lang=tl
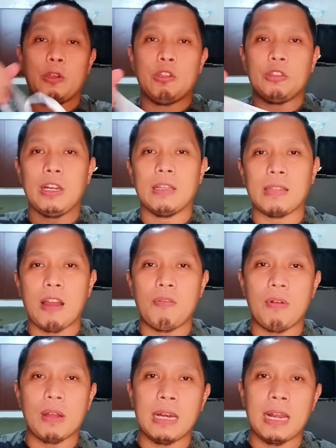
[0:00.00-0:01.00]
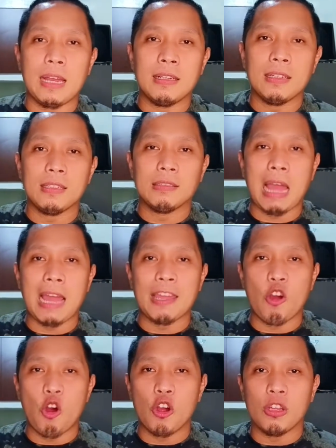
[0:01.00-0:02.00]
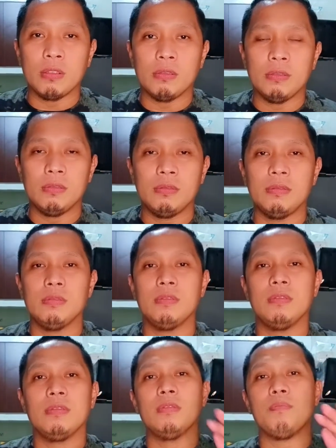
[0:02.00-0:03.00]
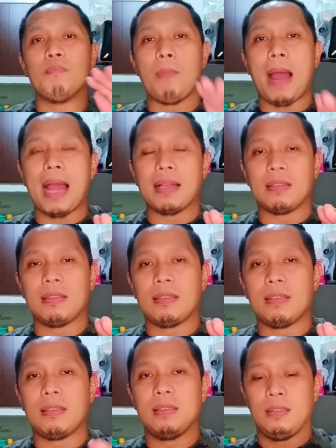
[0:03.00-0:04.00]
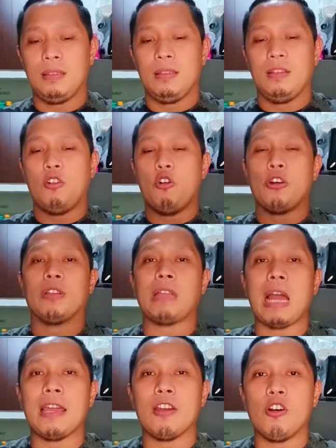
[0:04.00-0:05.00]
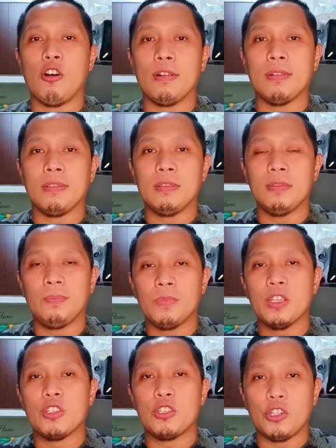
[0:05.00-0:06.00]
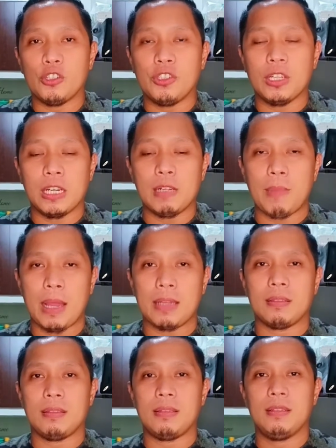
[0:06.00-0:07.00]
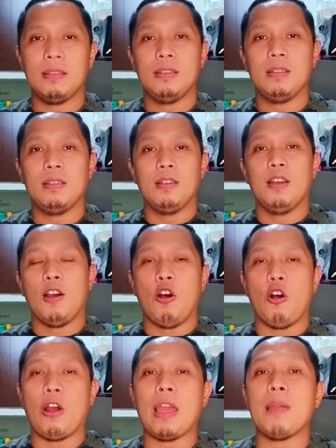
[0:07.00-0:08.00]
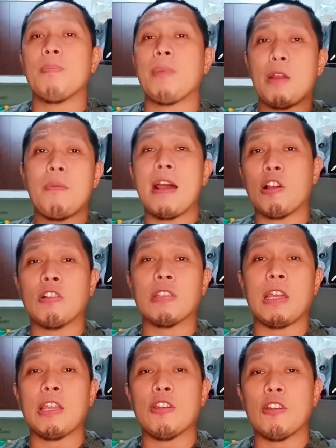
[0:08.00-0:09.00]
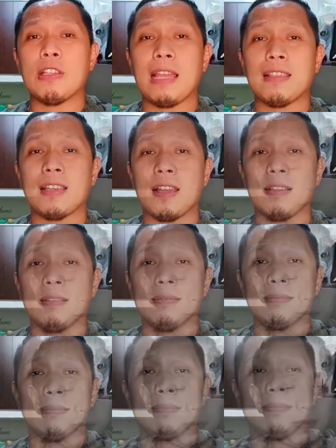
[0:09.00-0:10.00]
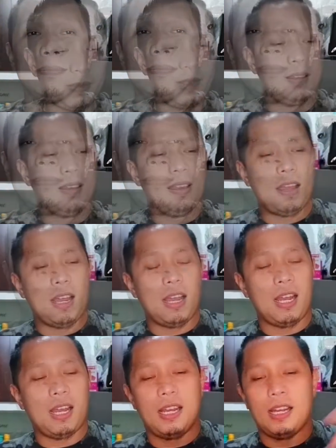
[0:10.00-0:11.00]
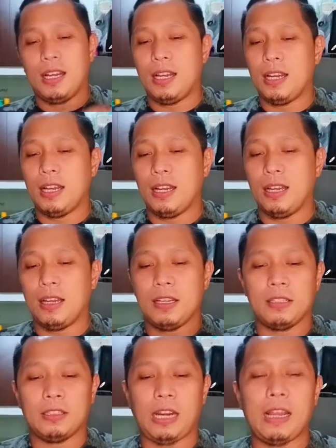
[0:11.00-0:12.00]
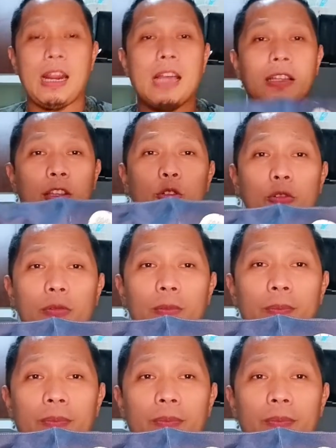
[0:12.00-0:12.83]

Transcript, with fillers: yung tinatawag na tie-on mask or tie-on surgical mask. Okay, paliwanag ko sa inyo isa-isa. Uh, try natin tong